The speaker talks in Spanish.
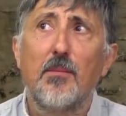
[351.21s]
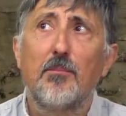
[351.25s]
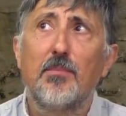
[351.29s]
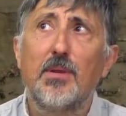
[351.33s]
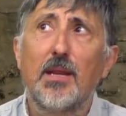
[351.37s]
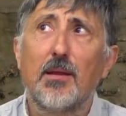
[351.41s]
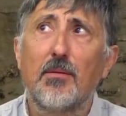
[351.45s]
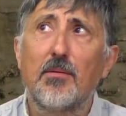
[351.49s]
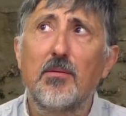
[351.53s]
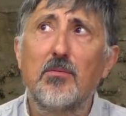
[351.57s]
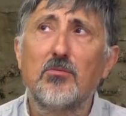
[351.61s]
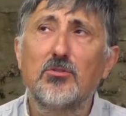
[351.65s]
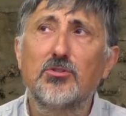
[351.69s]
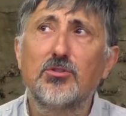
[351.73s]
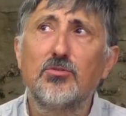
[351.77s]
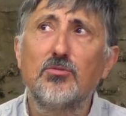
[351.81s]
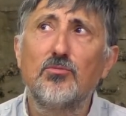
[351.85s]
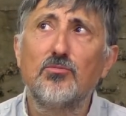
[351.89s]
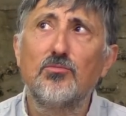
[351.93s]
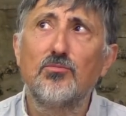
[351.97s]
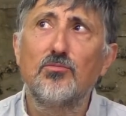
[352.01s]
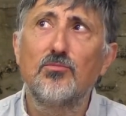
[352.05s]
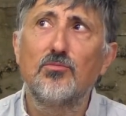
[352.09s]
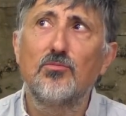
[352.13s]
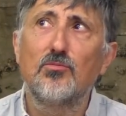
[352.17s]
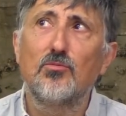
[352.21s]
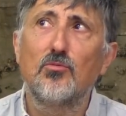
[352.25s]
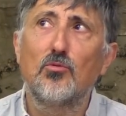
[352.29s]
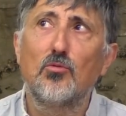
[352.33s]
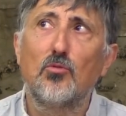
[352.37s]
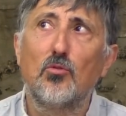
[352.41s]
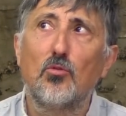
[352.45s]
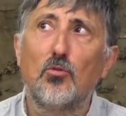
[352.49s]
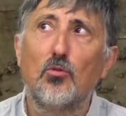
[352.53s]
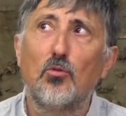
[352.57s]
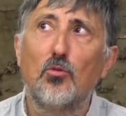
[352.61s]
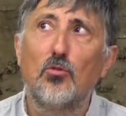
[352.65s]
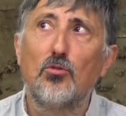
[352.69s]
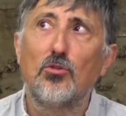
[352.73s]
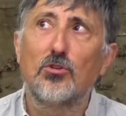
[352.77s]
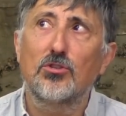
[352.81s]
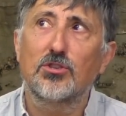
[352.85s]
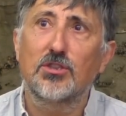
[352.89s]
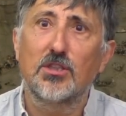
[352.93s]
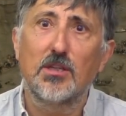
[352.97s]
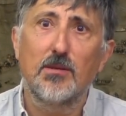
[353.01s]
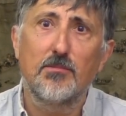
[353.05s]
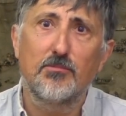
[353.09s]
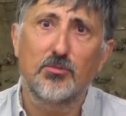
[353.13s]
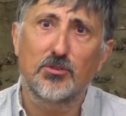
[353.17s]
Mira, vivimos
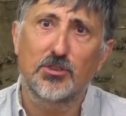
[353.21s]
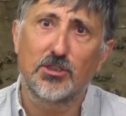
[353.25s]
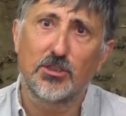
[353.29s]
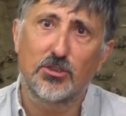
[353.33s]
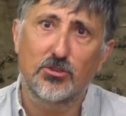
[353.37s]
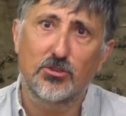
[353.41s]
unos tiempos